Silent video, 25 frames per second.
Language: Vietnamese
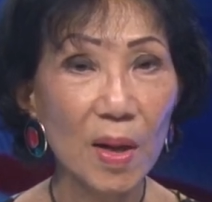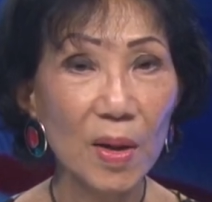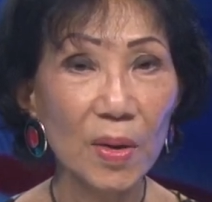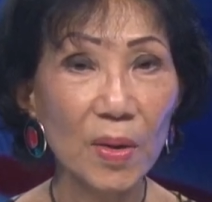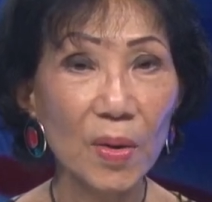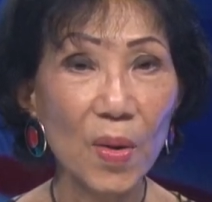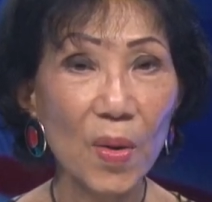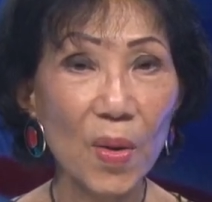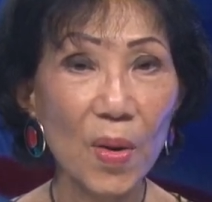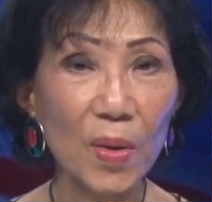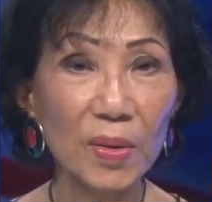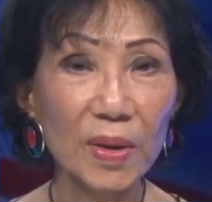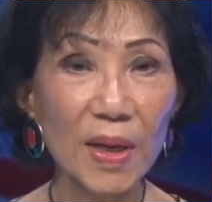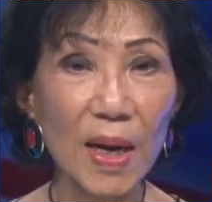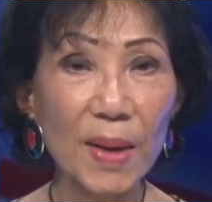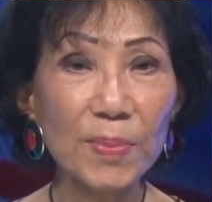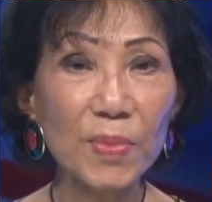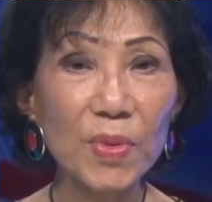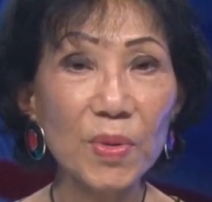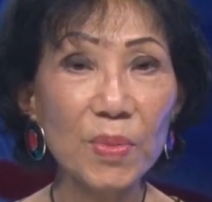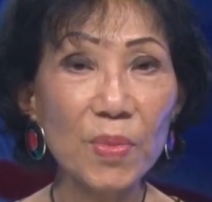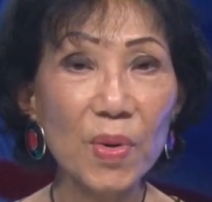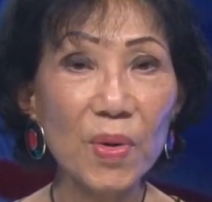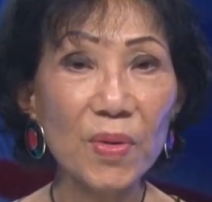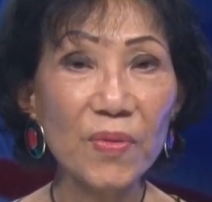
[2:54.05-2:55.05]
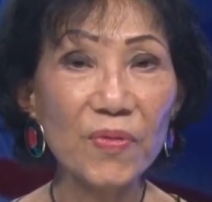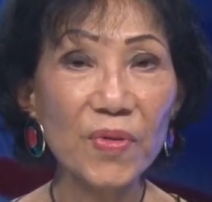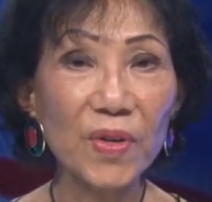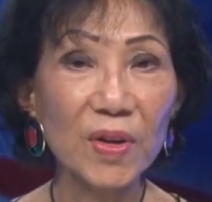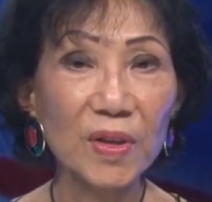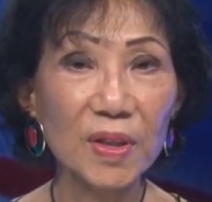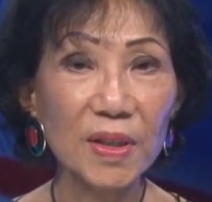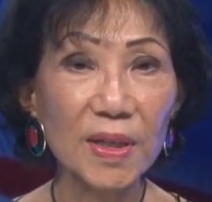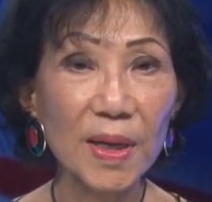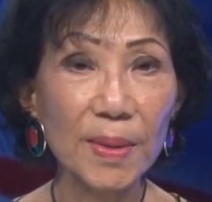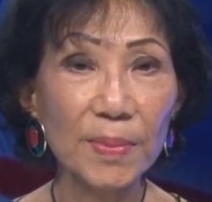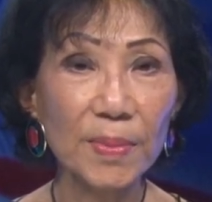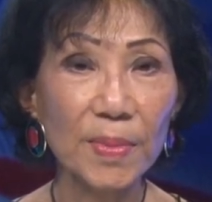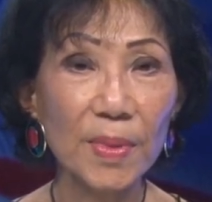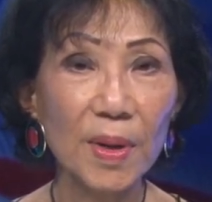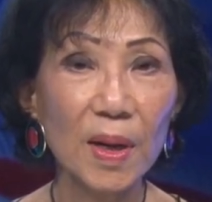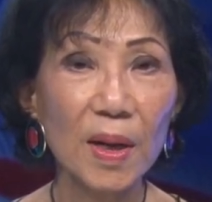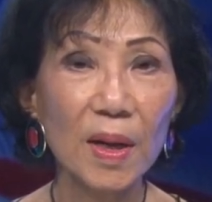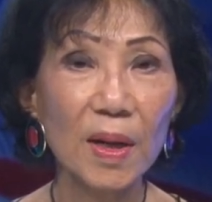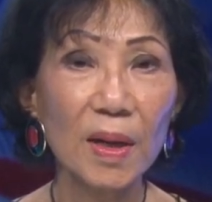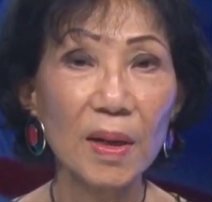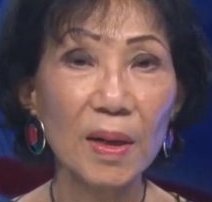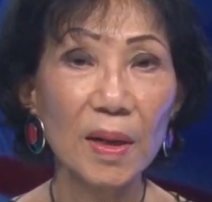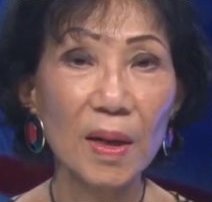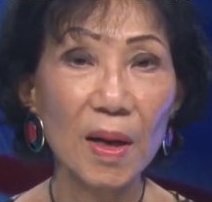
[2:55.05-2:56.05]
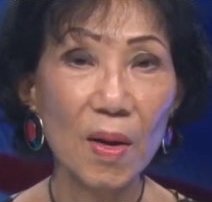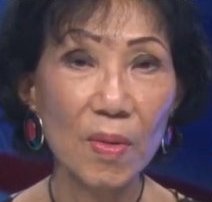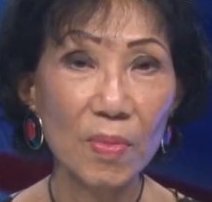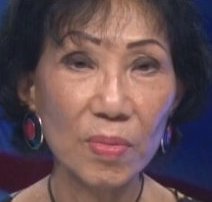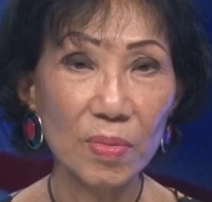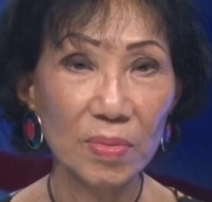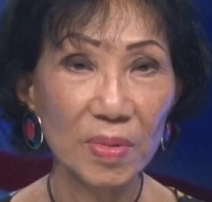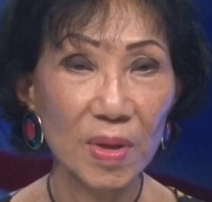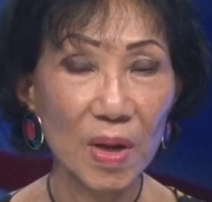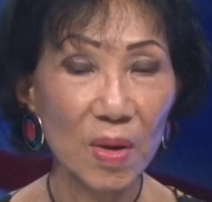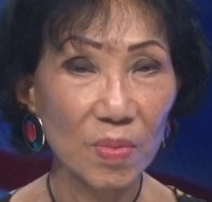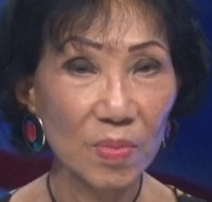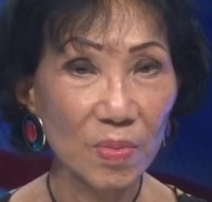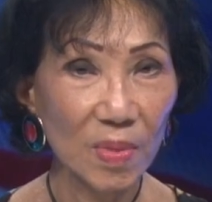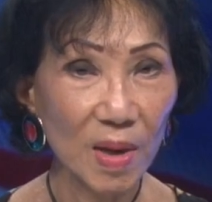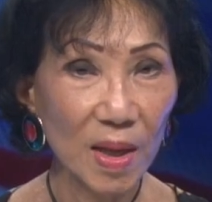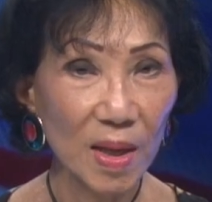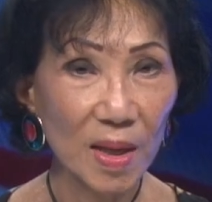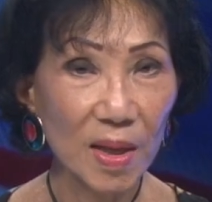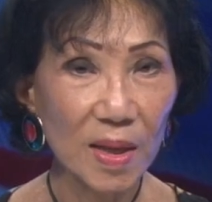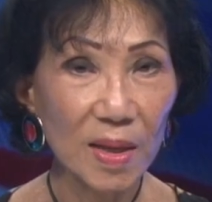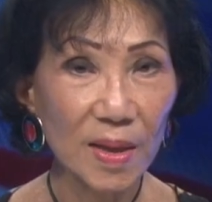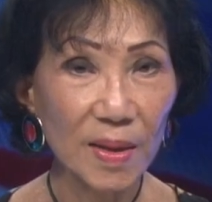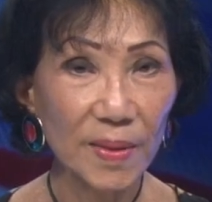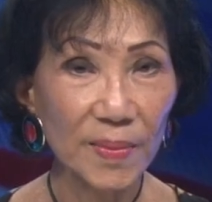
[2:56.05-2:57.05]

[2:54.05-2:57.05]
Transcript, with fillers: còn 54% không đồng ý.